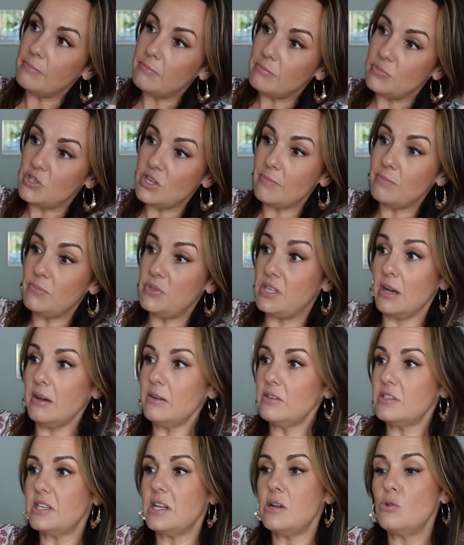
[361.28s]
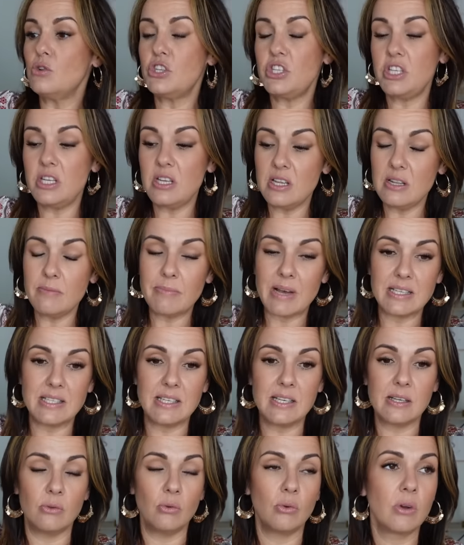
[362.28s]
J'aime bien. C'est le Shein
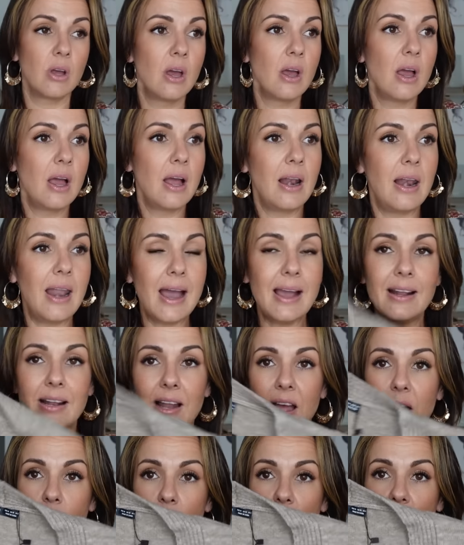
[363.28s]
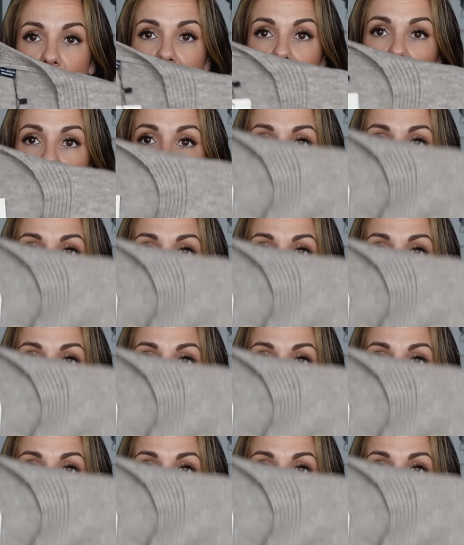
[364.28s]
basique. Donc là, clairement, ça,